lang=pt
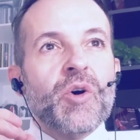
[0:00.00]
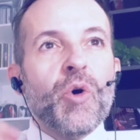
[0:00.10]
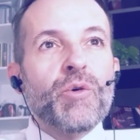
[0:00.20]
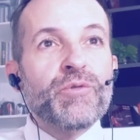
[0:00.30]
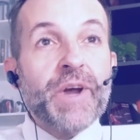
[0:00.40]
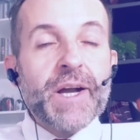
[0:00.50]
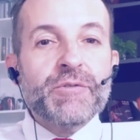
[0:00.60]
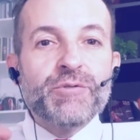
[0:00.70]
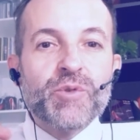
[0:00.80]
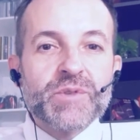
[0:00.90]
houver
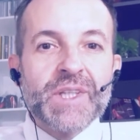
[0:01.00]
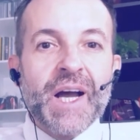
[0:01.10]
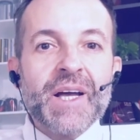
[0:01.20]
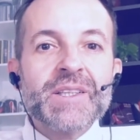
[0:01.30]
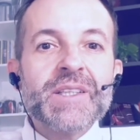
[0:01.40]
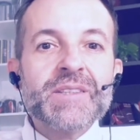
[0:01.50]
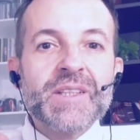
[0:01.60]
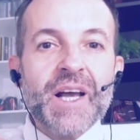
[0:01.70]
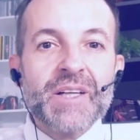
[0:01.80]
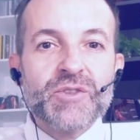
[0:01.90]
fundadas
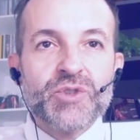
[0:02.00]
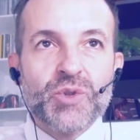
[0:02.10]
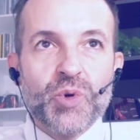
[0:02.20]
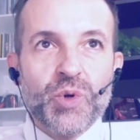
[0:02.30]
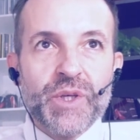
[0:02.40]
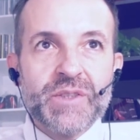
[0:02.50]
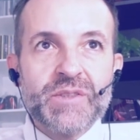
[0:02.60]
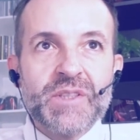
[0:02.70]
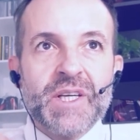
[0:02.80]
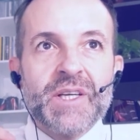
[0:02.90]

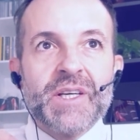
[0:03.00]
razões